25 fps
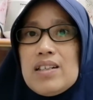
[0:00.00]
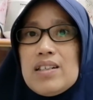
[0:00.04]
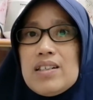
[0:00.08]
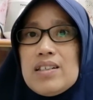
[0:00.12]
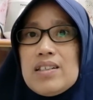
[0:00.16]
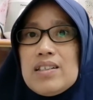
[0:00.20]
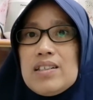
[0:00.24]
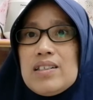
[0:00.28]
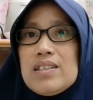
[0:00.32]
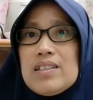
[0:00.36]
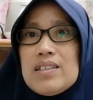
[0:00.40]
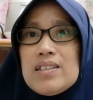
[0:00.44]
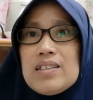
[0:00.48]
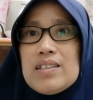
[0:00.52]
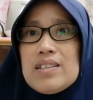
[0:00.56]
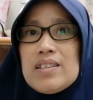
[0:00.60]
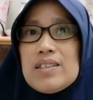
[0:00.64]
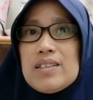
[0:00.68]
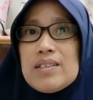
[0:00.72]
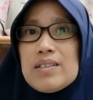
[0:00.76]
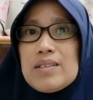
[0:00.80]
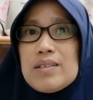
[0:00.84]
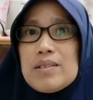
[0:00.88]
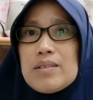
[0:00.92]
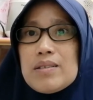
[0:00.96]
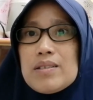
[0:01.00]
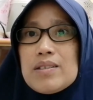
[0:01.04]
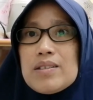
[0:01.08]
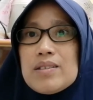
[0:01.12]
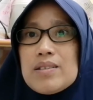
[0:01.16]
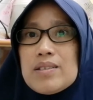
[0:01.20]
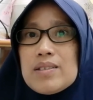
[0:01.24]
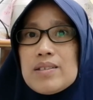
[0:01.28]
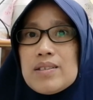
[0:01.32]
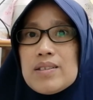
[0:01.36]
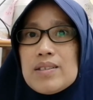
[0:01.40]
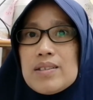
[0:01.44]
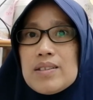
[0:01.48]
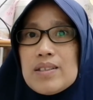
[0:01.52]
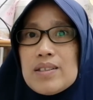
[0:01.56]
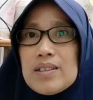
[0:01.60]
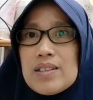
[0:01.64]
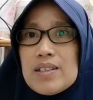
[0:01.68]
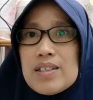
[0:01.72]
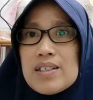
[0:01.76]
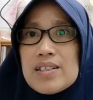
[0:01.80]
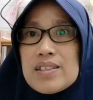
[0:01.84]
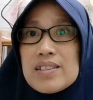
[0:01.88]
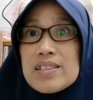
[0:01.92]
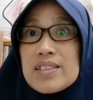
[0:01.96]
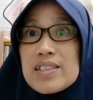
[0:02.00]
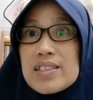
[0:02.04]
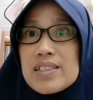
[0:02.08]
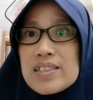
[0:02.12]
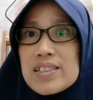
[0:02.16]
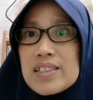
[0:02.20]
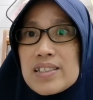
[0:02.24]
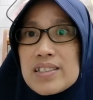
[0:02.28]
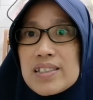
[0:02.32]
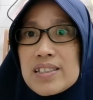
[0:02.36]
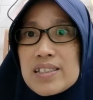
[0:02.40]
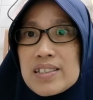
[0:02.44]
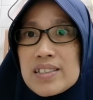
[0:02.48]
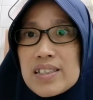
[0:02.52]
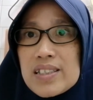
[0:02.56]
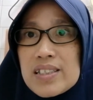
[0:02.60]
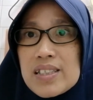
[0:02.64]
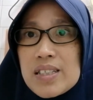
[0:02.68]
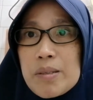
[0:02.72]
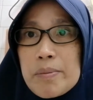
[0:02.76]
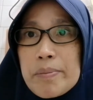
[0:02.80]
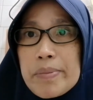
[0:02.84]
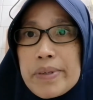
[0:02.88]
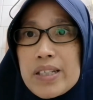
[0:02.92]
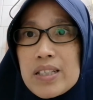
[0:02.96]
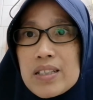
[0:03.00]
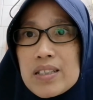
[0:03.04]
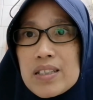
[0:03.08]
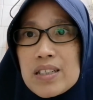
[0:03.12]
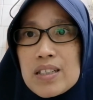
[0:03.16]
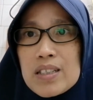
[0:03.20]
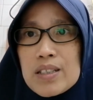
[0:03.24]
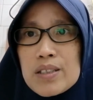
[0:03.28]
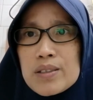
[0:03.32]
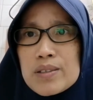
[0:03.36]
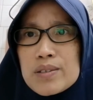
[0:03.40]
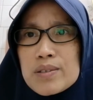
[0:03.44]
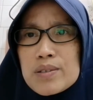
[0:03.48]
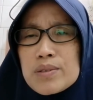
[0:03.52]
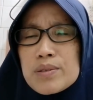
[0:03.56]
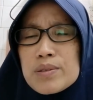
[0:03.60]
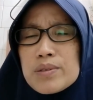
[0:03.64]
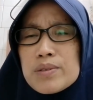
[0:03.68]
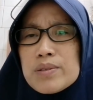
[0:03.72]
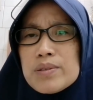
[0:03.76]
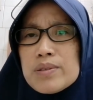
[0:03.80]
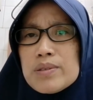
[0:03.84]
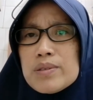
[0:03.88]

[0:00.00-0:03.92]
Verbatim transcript: uh, jadi di PT itu